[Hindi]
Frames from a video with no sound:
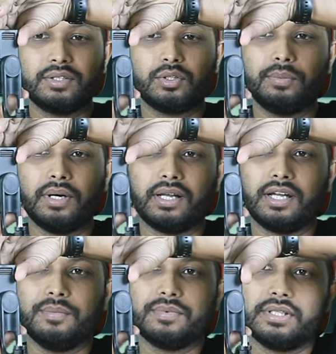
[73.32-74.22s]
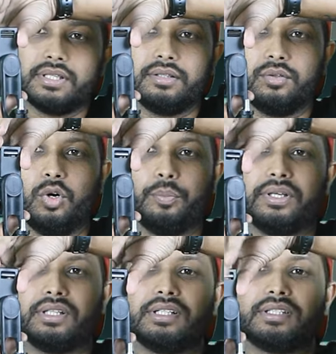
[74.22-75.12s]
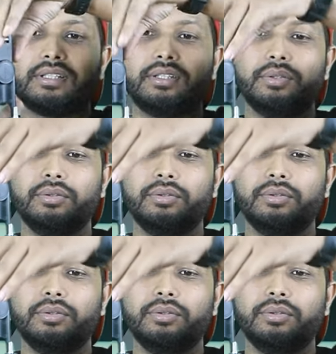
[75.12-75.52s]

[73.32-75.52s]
इसको आप आराम से ओपन कर सकते